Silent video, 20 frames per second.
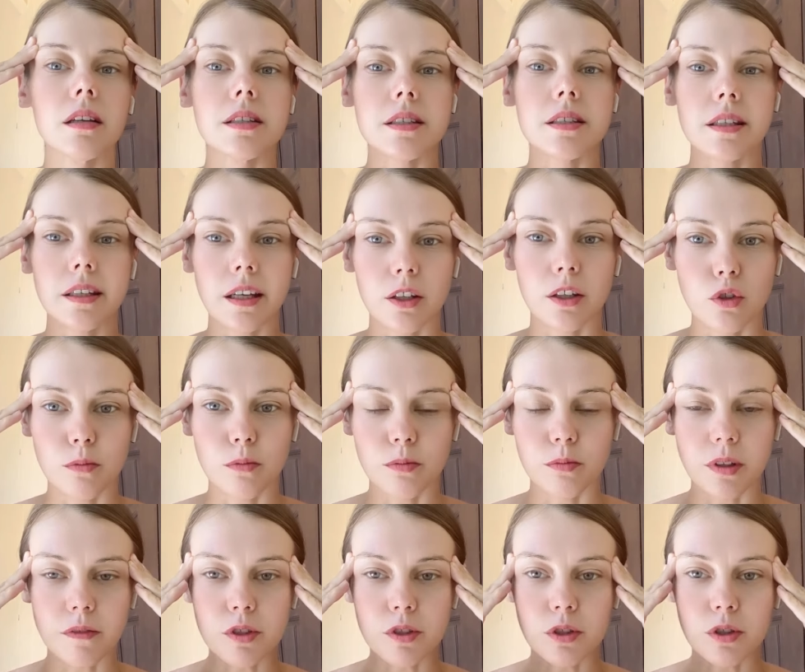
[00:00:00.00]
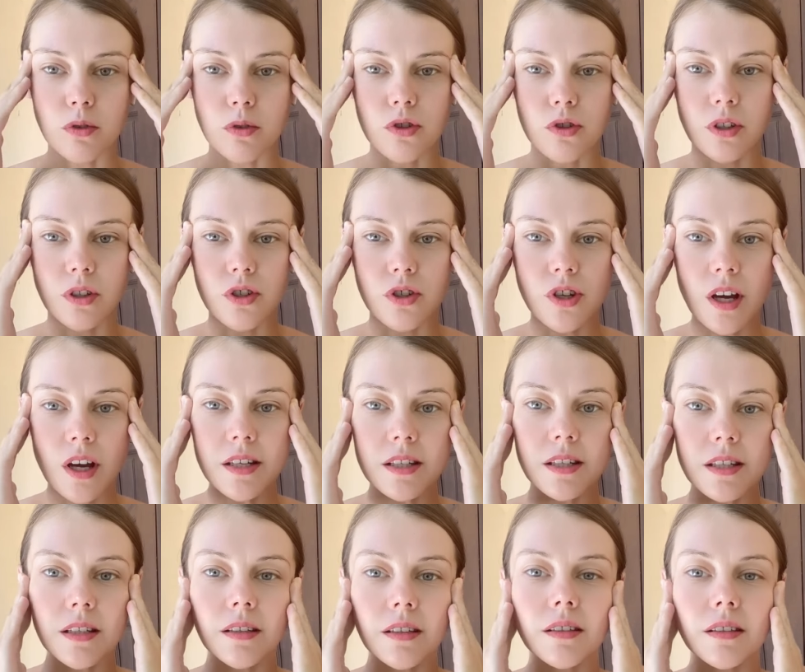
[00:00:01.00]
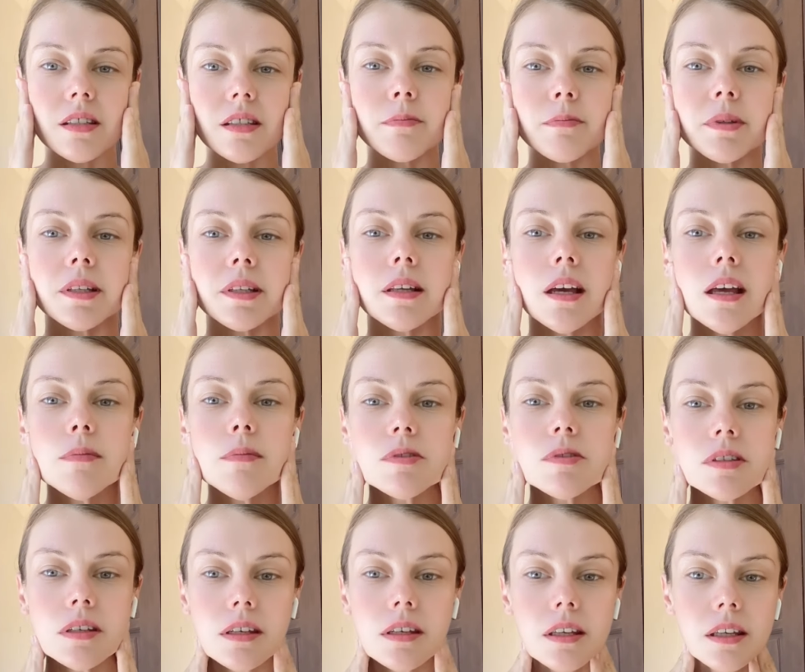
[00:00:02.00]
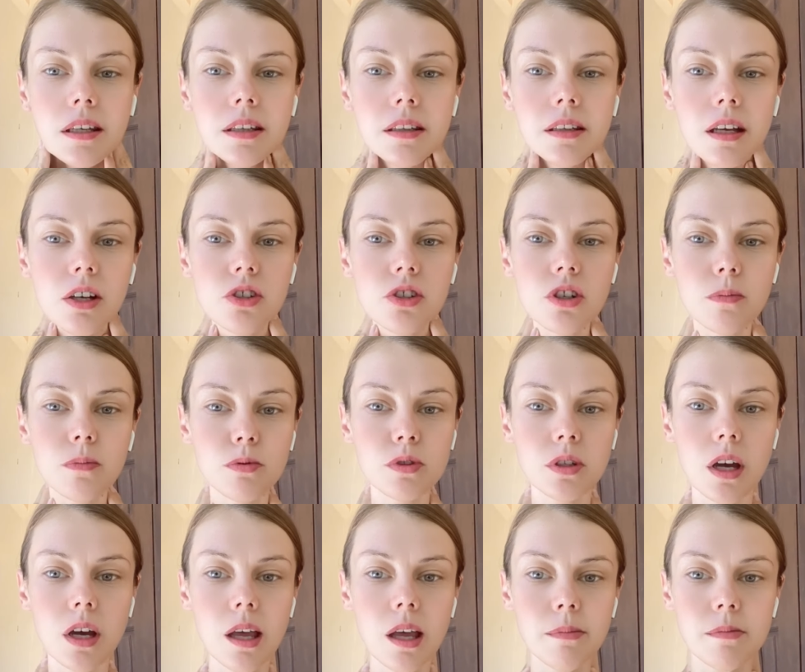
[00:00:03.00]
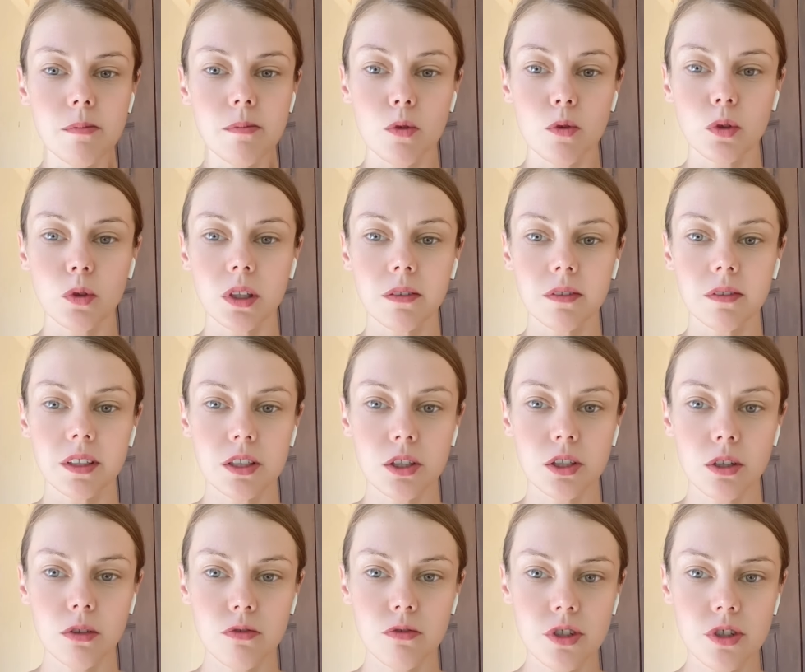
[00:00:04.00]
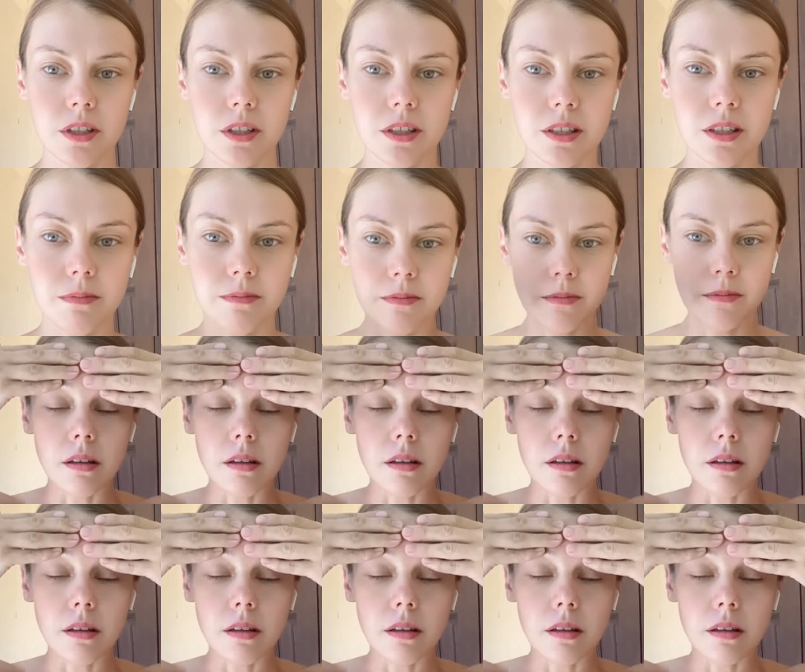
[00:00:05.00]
следуем до височной части, замедляемся и также опускаем руки вниз к ключицам.